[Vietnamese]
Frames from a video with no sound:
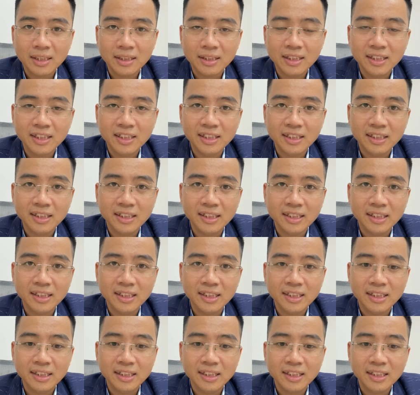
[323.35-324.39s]

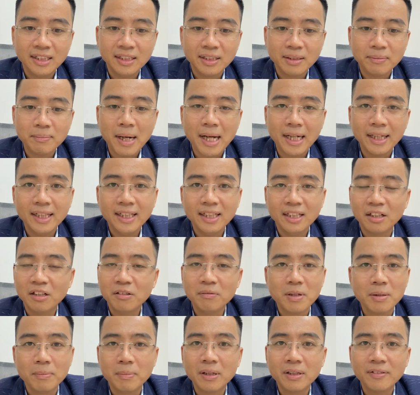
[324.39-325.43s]
thì bán đi nó không
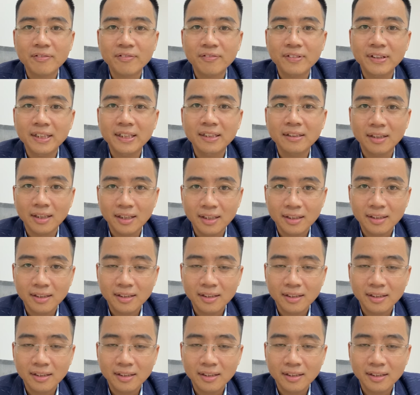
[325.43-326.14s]
phải mất phí nữa